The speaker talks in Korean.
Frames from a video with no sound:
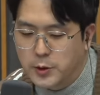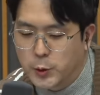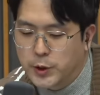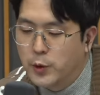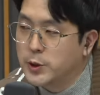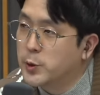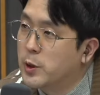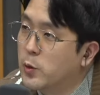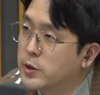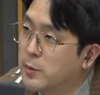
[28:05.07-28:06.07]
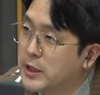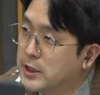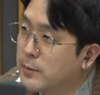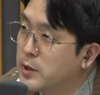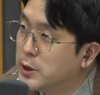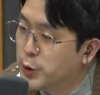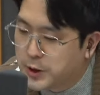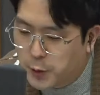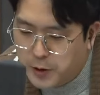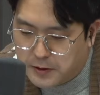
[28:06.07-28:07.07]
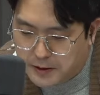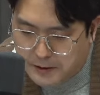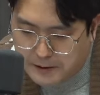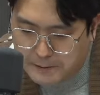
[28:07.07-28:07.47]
조선왕조실록을 정말 이잡듯이 뒤지고 있는데